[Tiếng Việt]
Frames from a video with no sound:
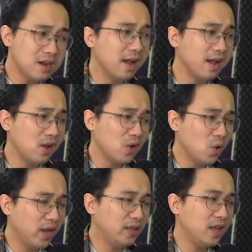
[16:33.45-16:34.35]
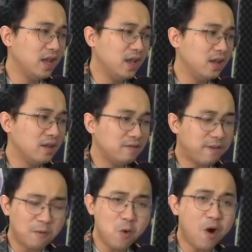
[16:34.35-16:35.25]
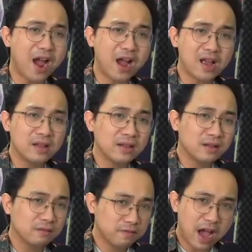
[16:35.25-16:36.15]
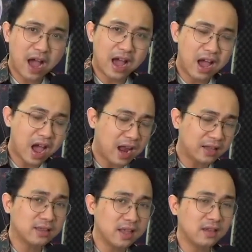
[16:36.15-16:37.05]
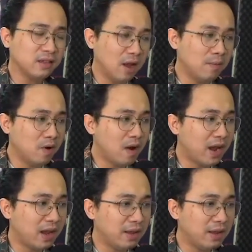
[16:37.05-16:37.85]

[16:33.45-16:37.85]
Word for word: người, hủy thi, phóng hỏa và ăn thịt đồng loại.